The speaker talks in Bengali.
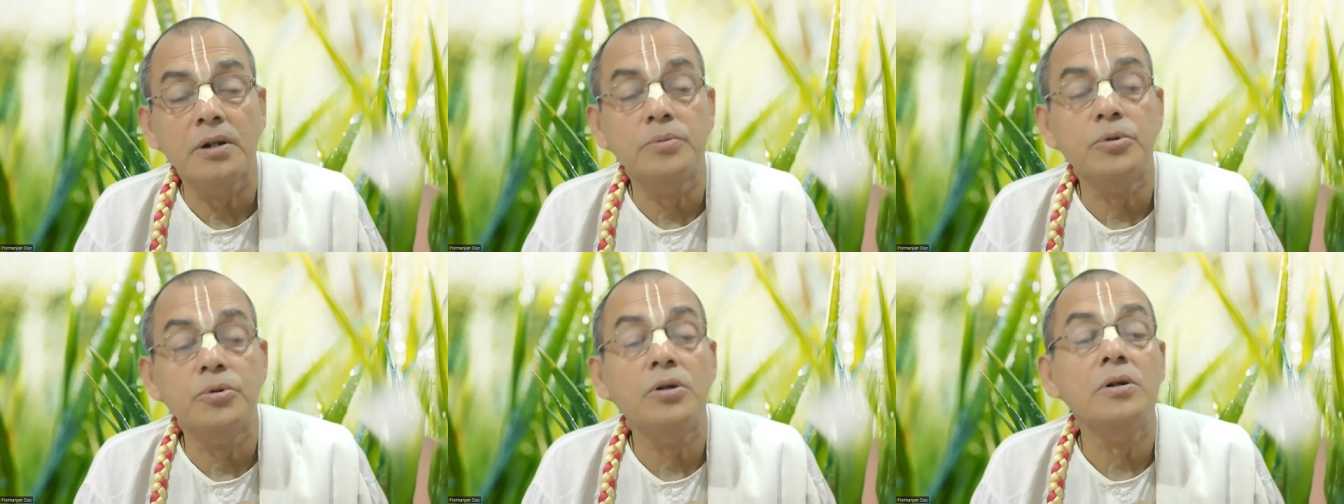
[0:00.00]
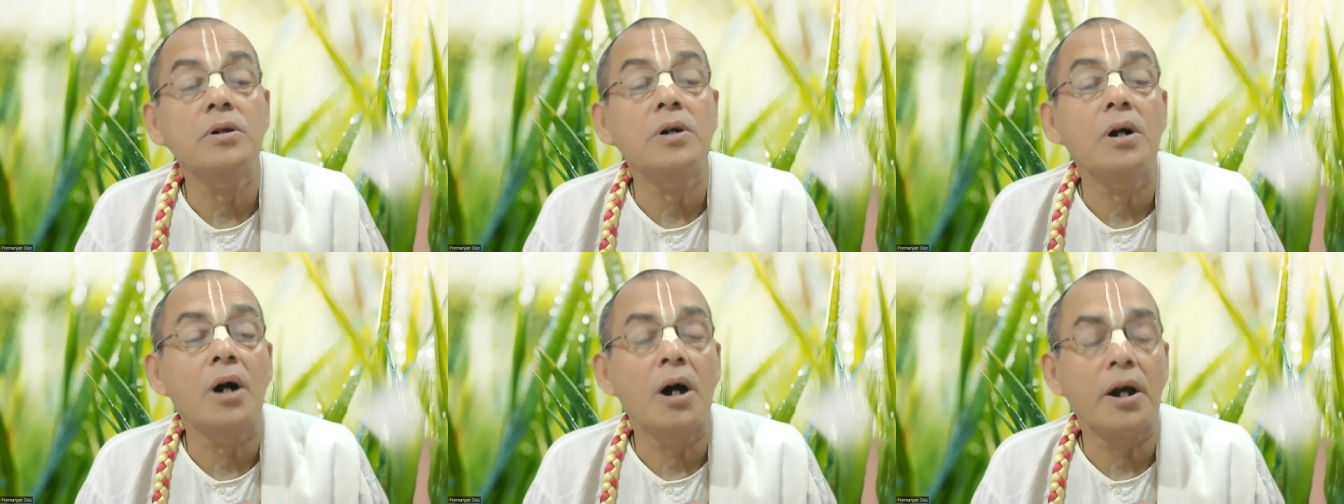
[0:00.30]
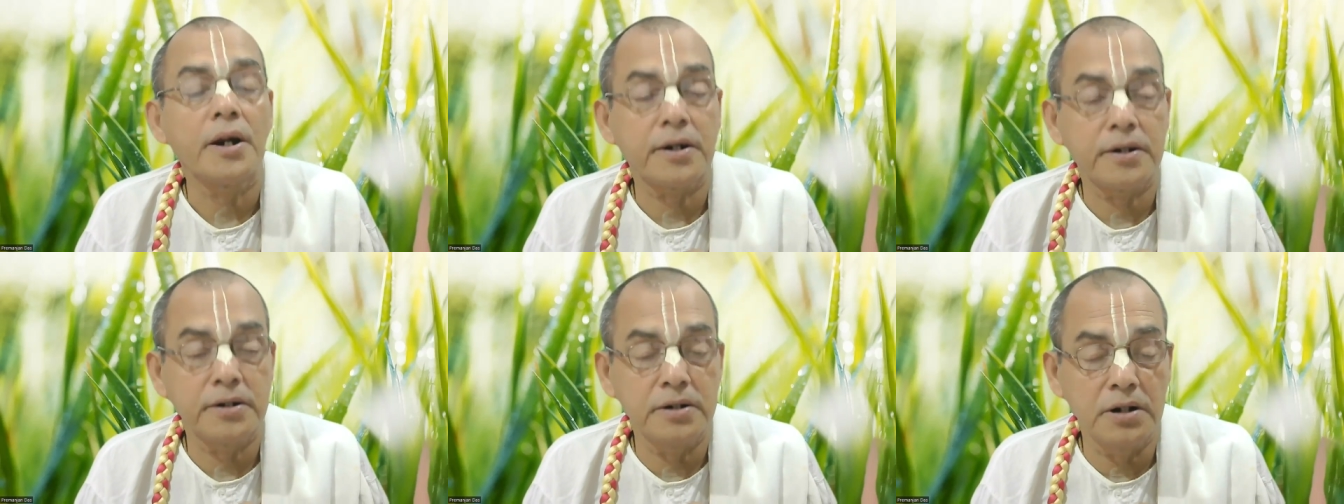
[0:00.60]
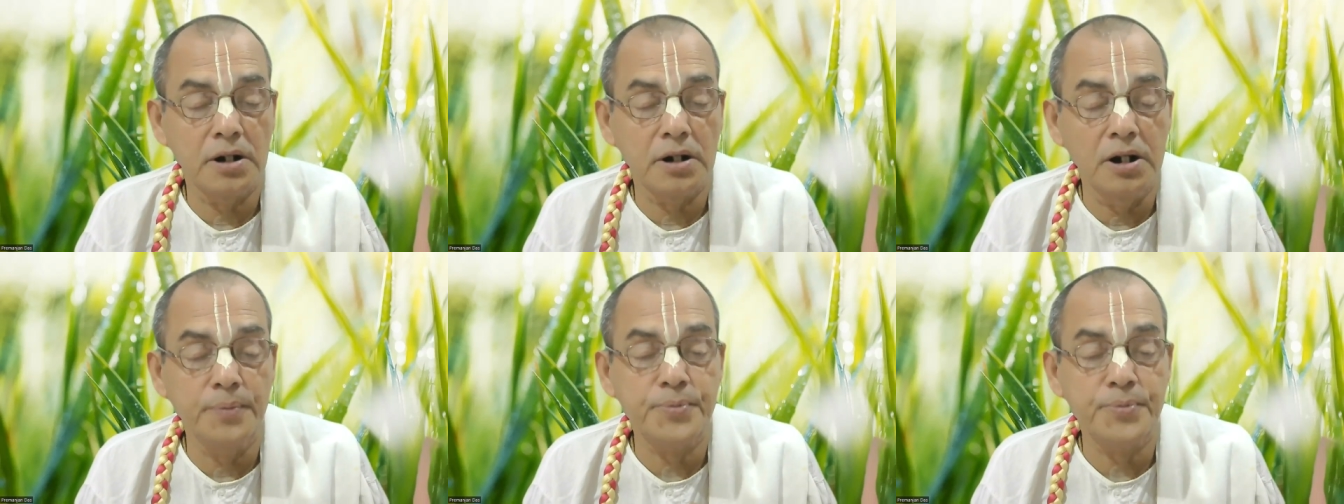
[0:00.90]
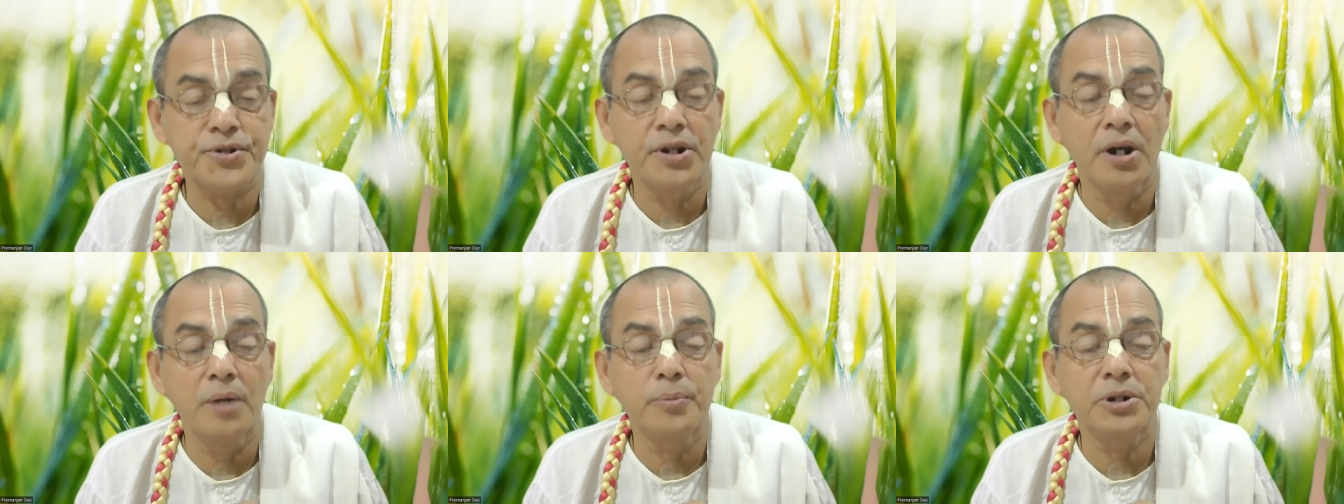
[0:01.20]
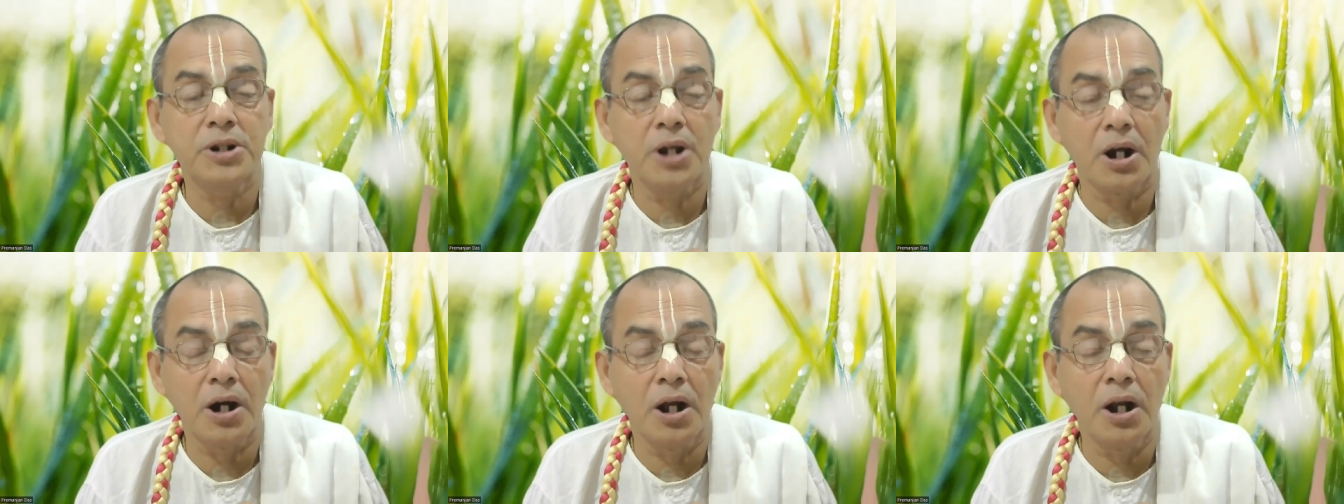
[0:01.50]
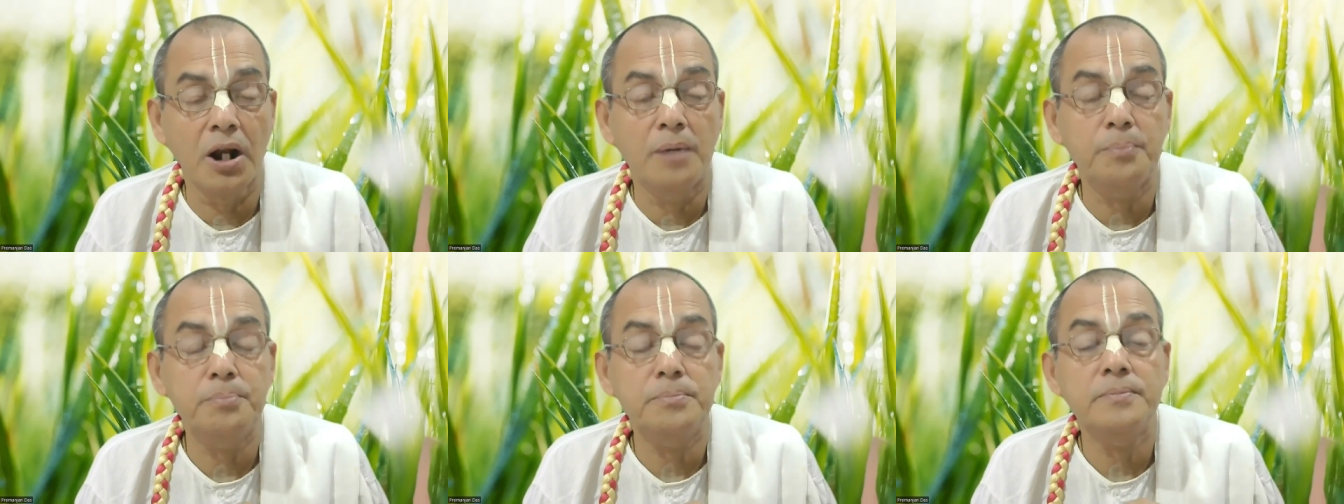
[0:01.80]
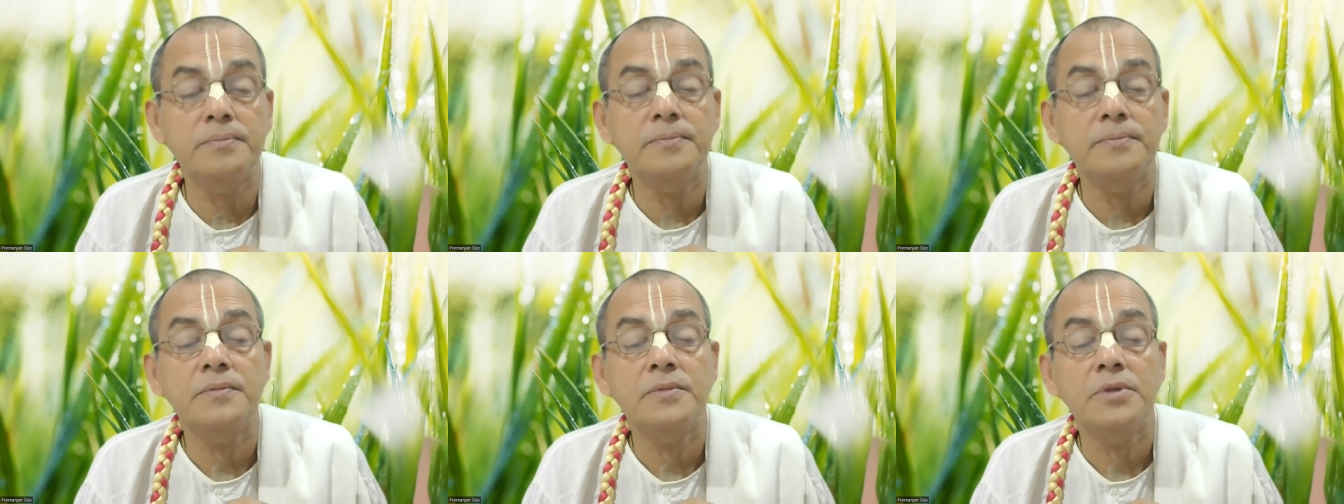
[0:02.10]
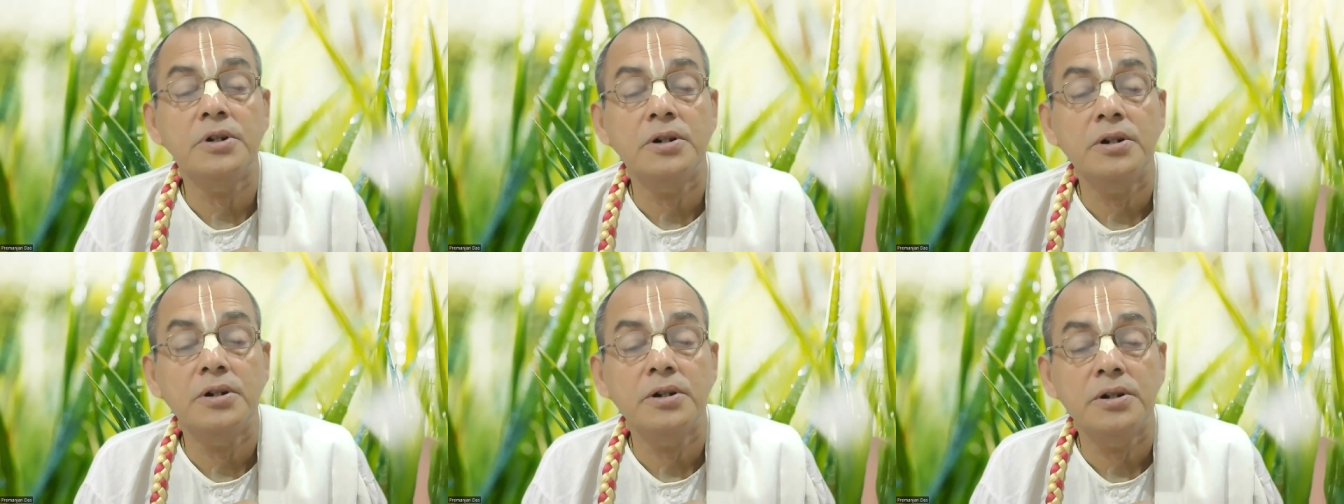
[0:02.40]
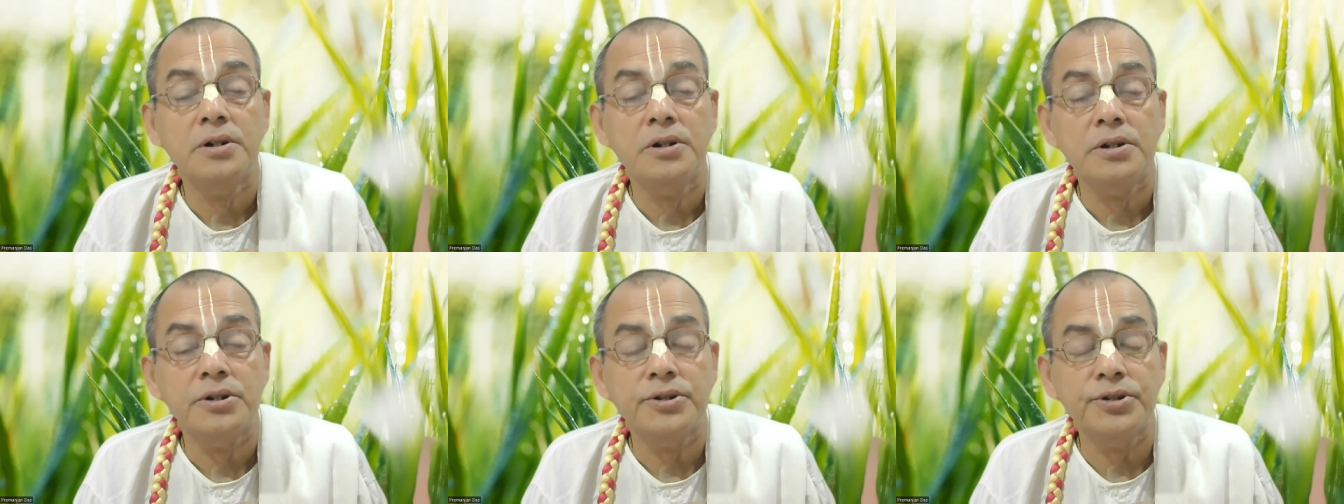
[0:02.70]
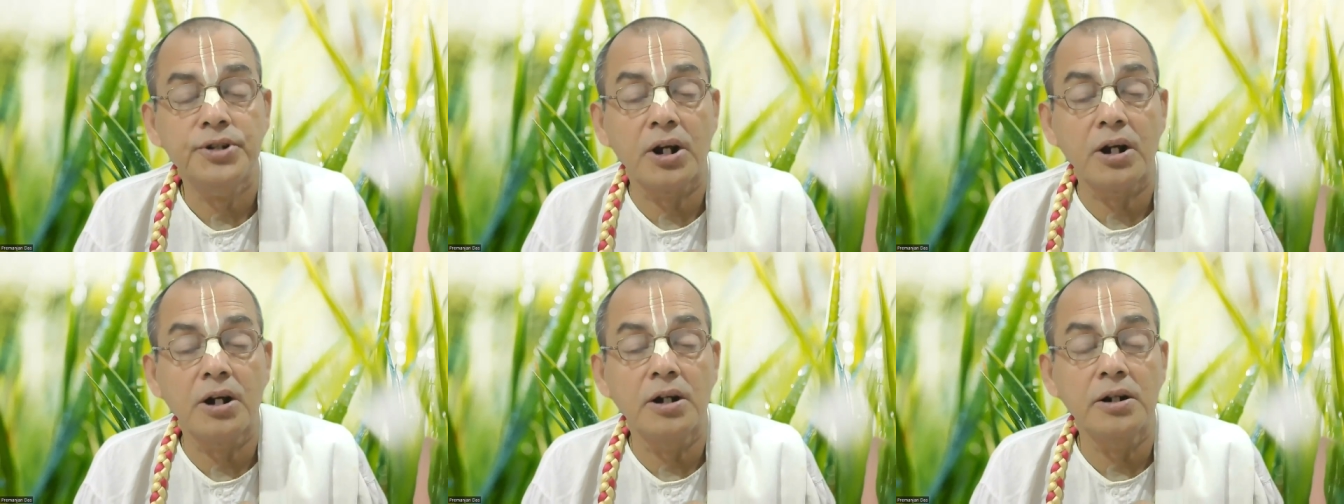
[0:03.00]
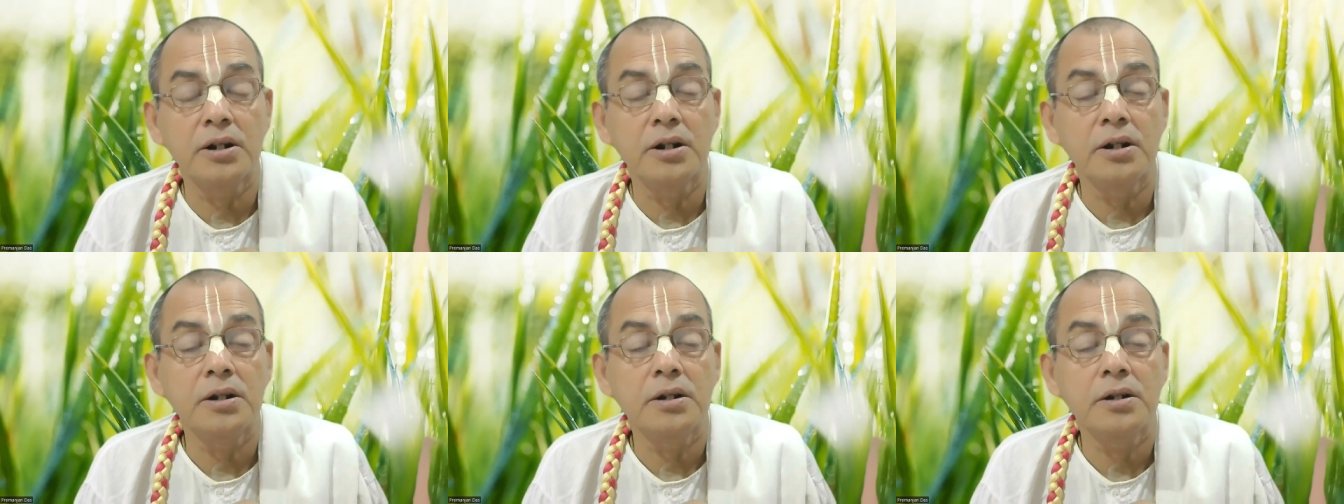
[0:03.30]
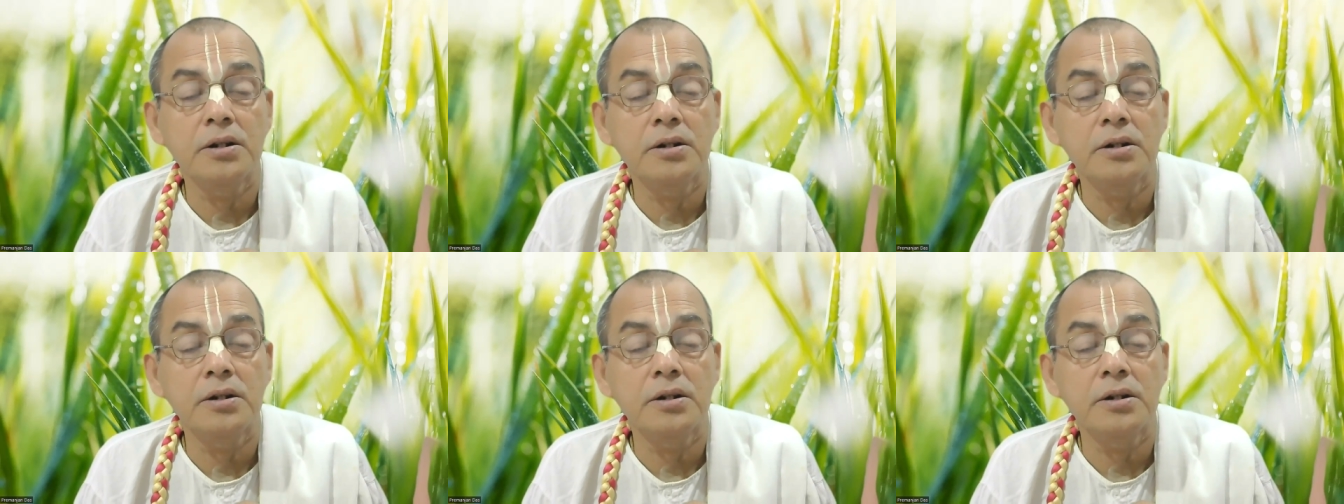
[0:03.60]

এবং আরেকটি ক্লিপসে আমি দেখালাম যেখানে